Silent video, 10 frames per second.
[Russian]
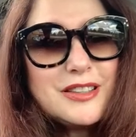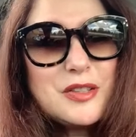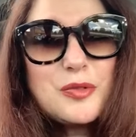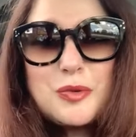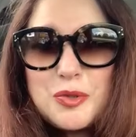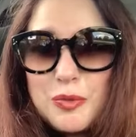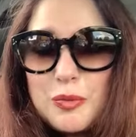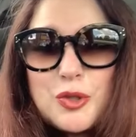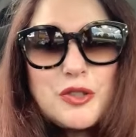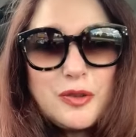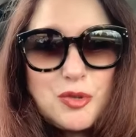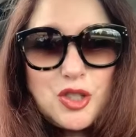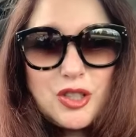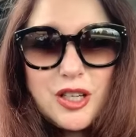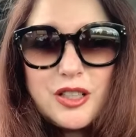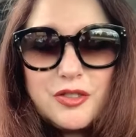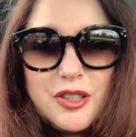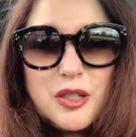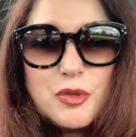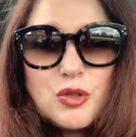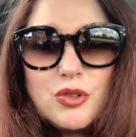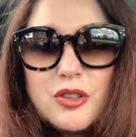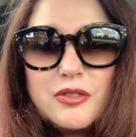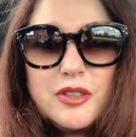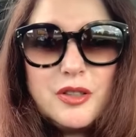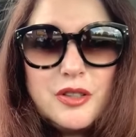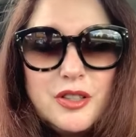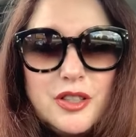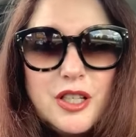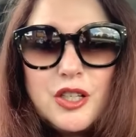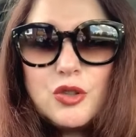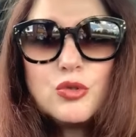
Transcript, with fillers: Ну, в общем, он просто вам считает время, сколько вы не, не ели, но